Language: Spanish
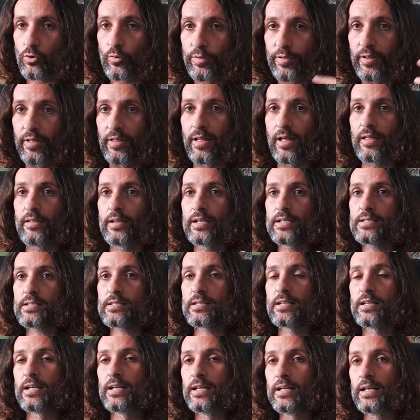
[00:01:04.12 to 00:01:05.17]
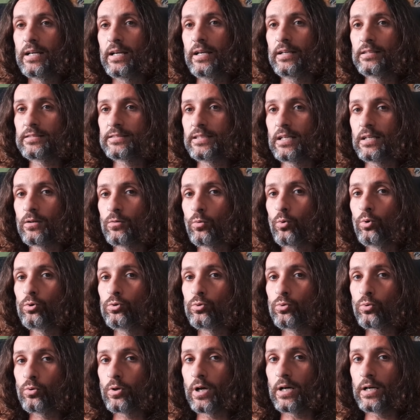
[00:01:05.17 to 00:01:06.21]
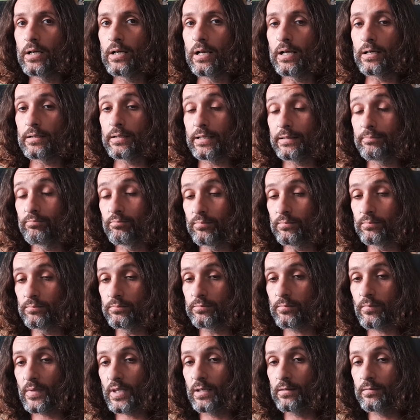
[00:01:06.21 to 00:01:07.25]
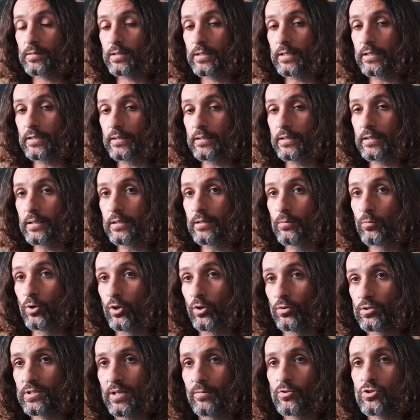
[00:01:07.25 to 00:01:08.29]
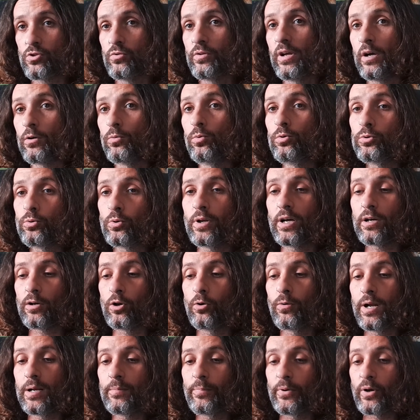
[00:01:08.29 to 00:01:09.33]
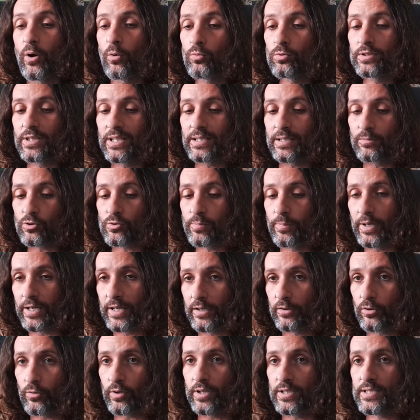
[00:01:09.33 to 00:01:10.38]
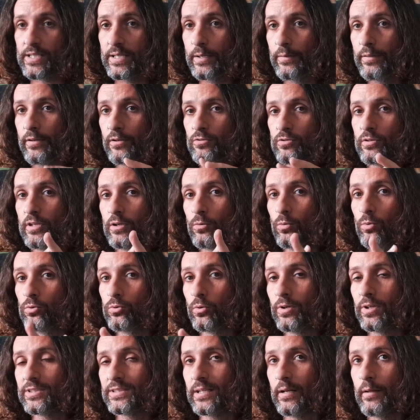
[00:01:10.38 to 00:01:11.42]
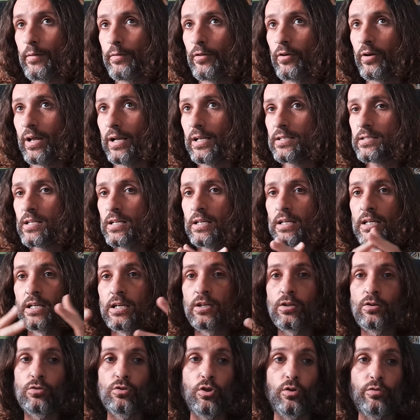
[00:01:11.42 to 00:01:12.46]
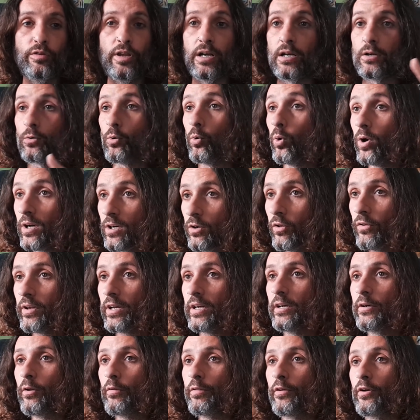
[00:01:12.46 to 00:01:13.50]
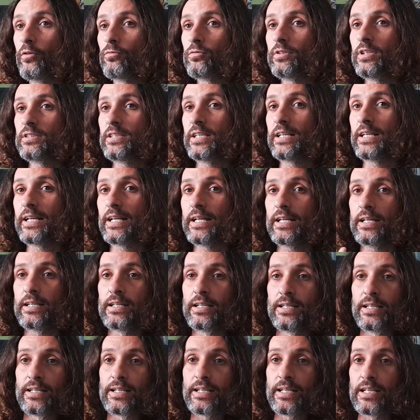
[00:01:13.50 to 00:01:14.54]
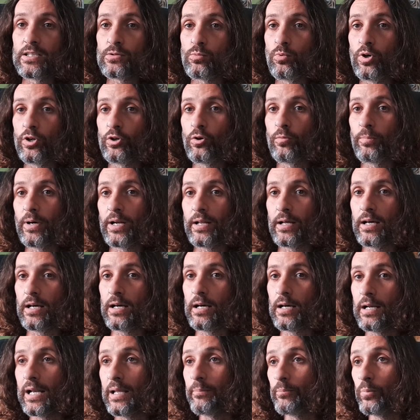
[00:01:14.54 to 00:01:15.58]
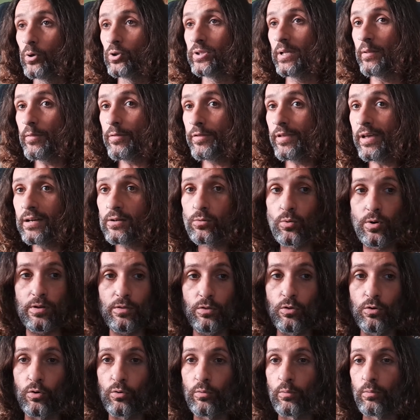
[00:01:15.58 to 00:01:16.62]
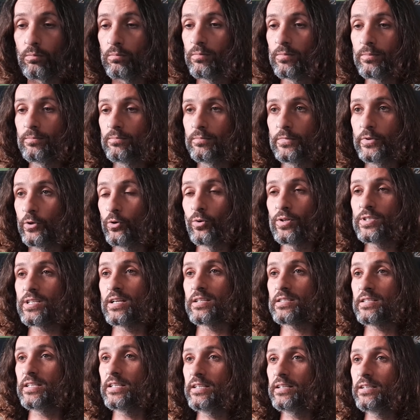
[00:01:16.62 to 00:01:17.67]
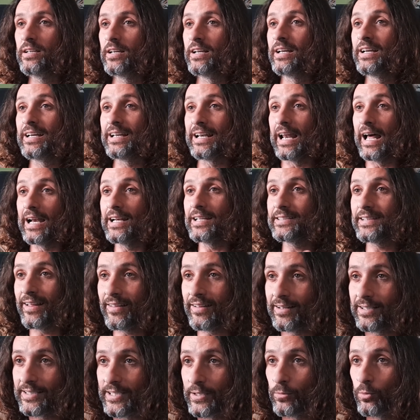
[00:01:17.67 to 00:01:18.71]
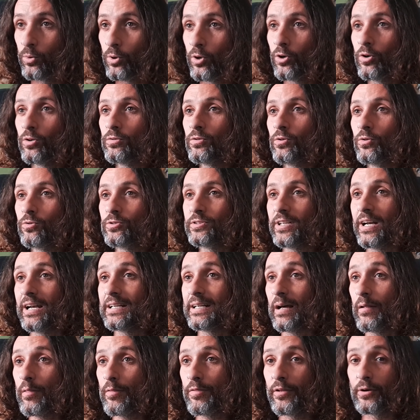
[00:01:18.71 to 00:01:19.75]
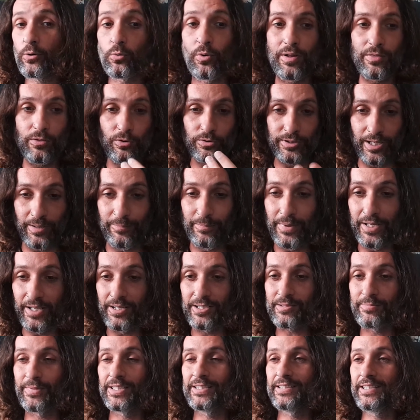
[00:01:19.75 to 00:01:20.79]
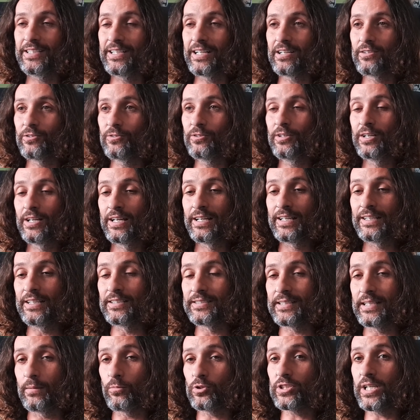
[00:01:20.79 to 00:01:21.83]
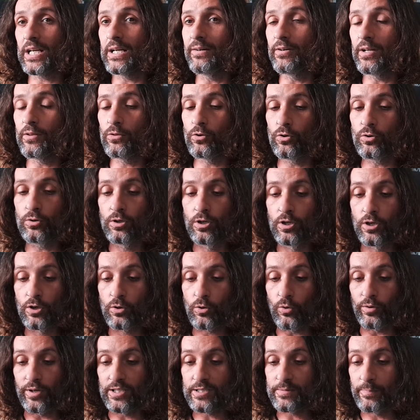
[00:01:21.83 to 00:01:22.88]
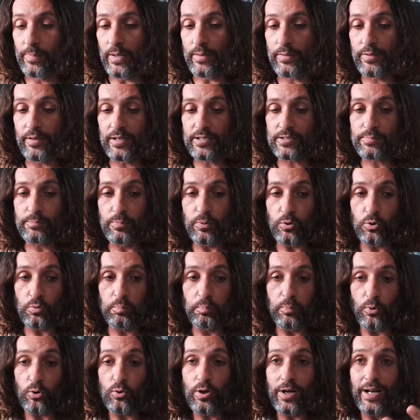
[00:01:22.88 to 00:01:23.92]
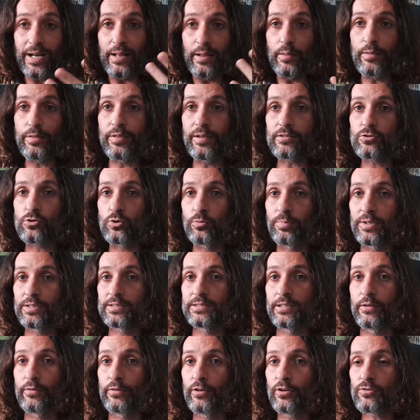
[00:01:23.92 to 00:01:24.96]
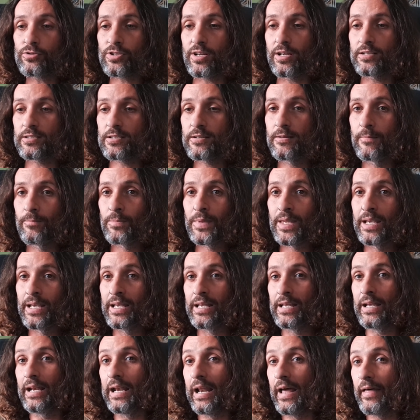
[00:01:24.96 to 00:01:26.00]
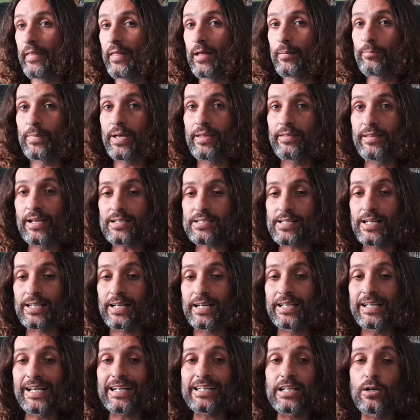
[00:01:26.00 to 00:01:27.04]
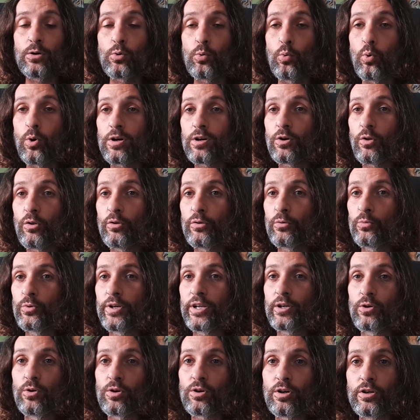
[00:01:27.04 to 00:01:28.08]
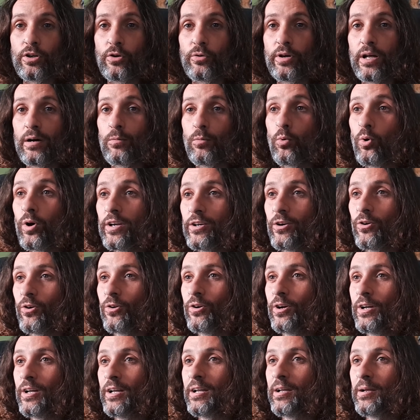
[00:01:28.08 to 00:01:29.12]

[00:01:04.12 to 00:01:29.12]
sociedades, en esta cultura la que, bueno, estamos en una cultura global, pero aún tenemos pequeños resquicios de culturas tradicionales donde el cuerno de rinoceronte se cree que es bueno para la impotencia cuando no es así, la aleta del tiburón contra el cáncer cuando también es mentira, ¿no? Y estamos acabando con especies por, por creencias supersticiosas. En la Edad Media se creía que el cuerno de unicornio era bueno